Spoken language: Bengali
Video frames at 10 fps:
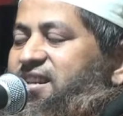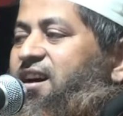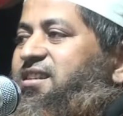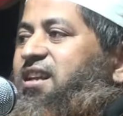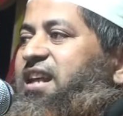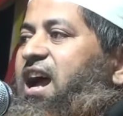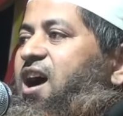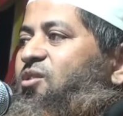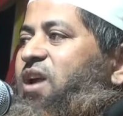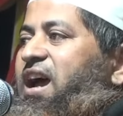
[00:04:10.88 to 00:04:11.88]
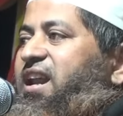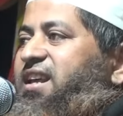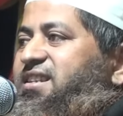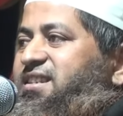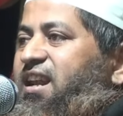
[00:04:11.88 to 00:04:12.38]
যে হাজরতে হারুন
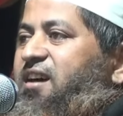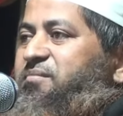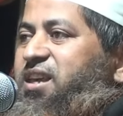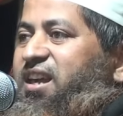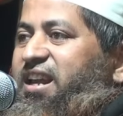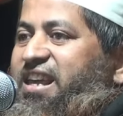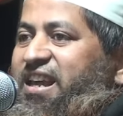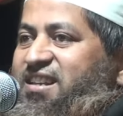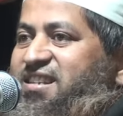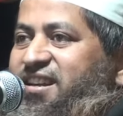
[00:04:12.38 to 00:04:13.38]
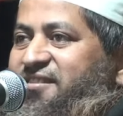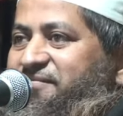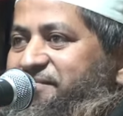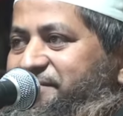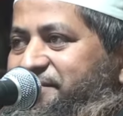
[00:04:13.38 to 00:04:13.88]
আলহ ইসলামকে রেখে গেছেন
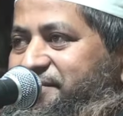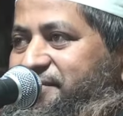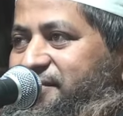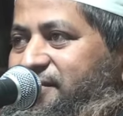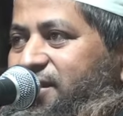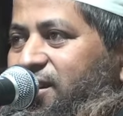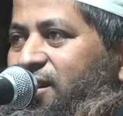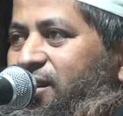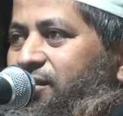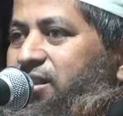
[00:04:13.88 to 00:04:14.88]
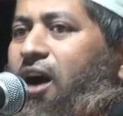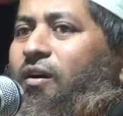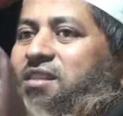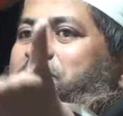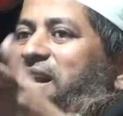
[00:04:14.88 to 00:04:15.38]

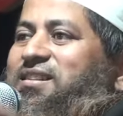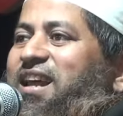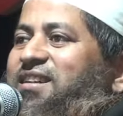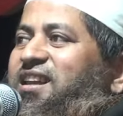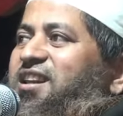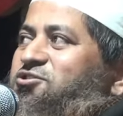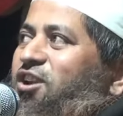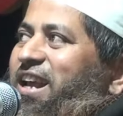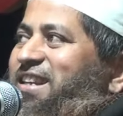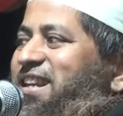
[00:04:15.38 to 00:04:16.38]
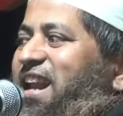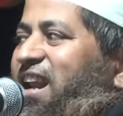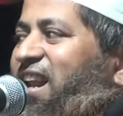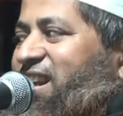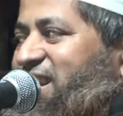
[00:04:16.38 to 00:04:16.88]
দাওয়াত বাদ দিয়ে তিনি চলে গেছেন
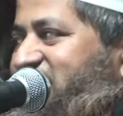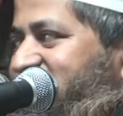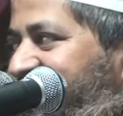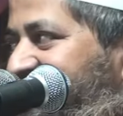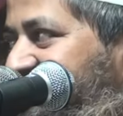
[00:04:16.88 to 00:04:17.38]
আল্লাহর কাছে